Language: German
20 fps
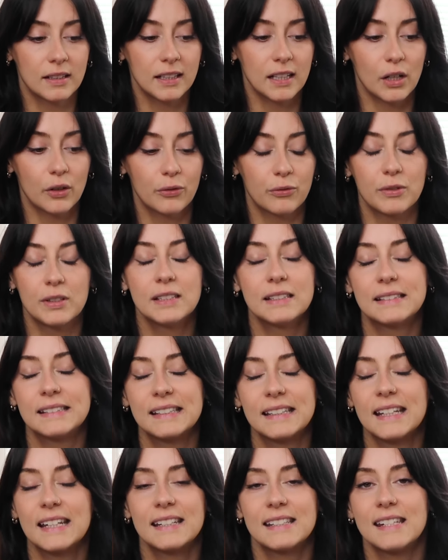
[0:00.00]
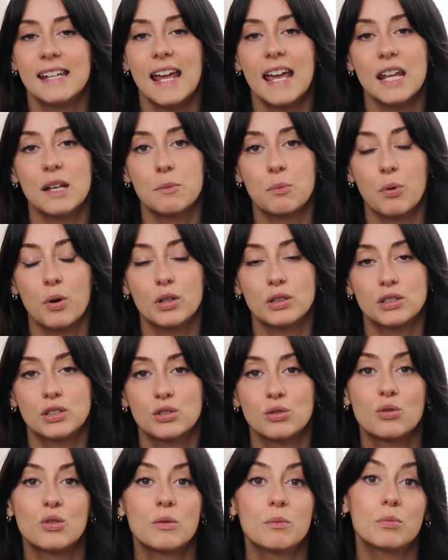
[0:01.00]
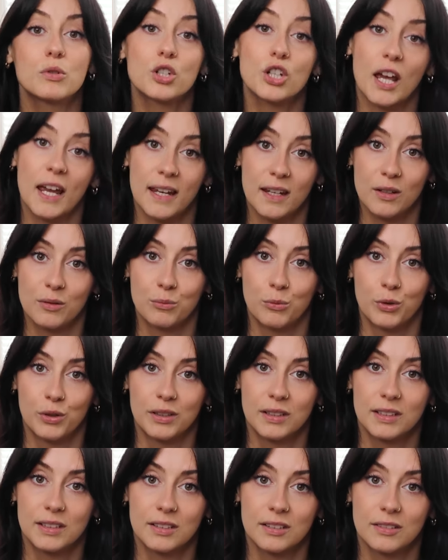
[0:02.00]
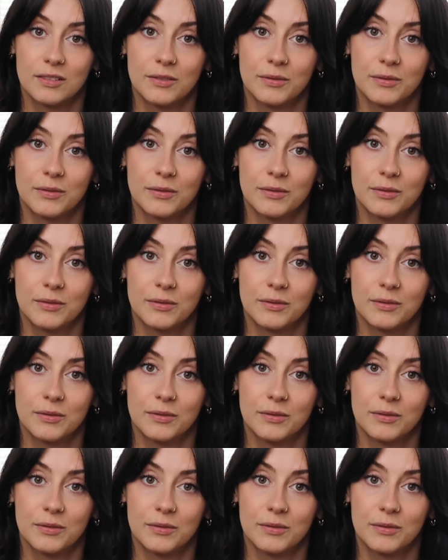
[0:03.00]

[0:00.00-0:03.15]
dich auf winzige Diätportionen beschränken musst.